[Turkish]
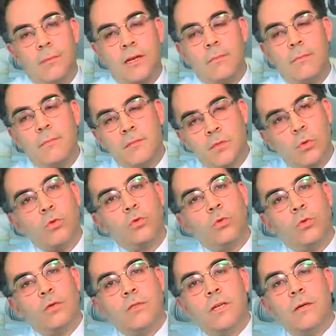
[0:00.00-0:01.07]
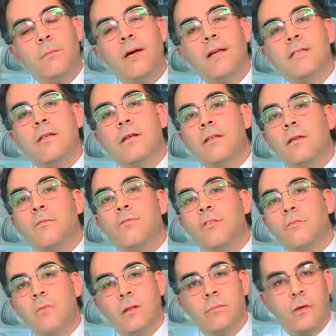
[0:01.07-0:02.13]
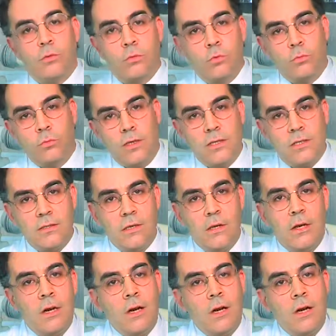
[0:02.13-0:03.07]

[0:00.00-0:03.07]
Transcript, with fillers: beraber biz ortodontistler bazen arada bir film almak durumundayız.